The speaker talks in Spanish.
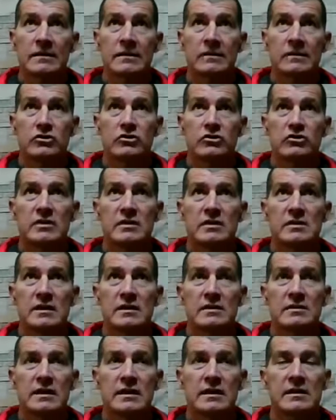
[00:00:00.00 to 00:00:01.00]
no sé si
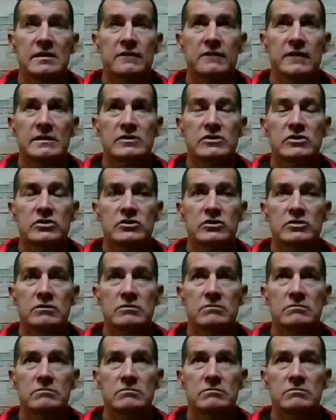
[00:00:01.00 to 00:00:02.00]
es
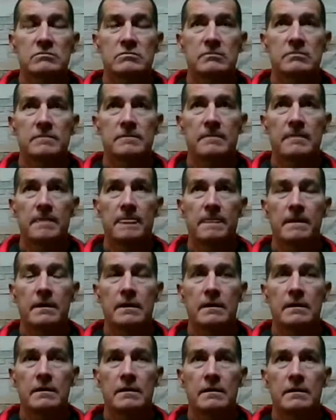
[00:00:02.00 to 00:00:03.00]
satisfacción,
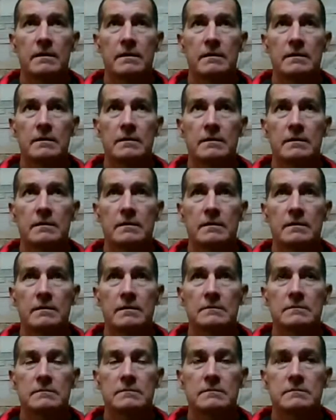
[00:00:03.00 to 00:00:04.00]

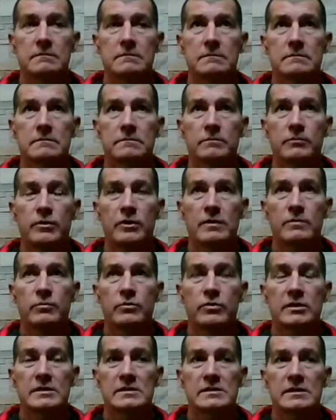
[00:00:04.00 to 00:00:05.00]
eh, por ahí
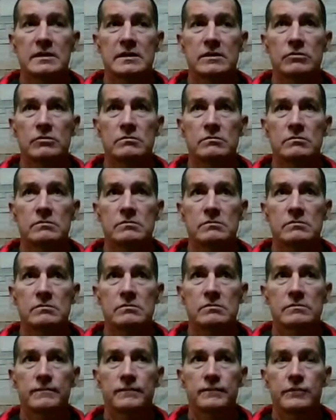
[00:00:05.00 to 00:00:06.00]
puede ser
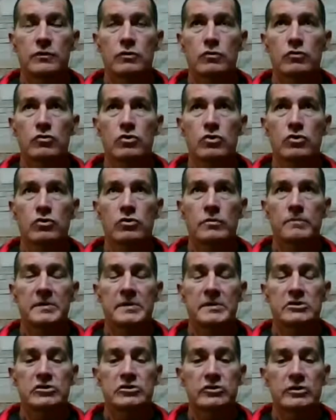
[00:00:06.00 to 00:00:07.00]
un, logro
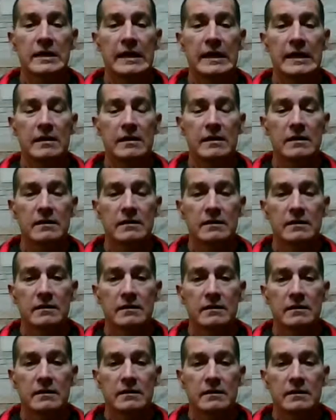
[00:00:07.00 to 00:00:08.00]
personal
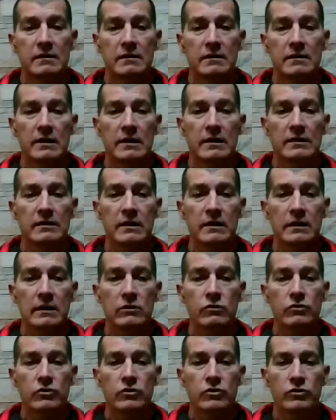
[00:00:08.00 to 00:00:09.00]
de darte de
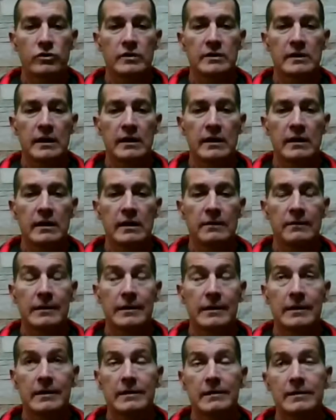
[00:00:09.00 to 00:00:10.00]
lujo de estar en la
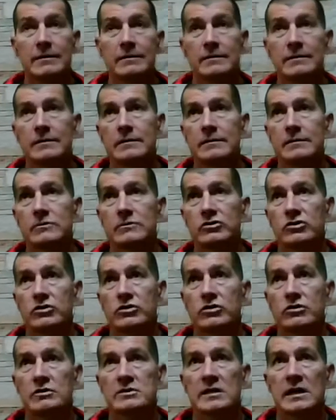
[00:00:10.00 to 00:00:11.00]
NBA. yo
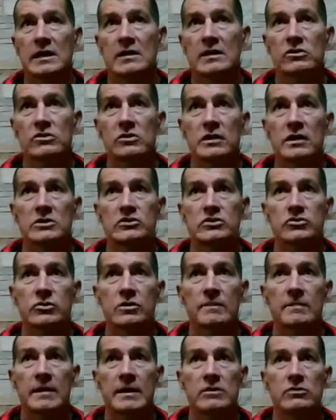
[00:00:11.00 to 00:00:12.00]
creo que sacando el caso
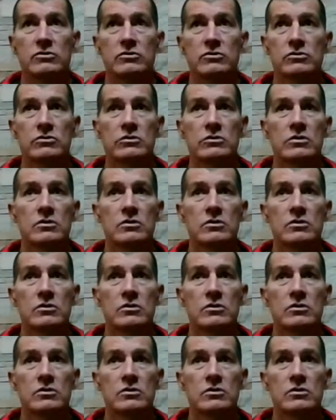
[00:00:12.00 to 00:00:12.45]
de Manu,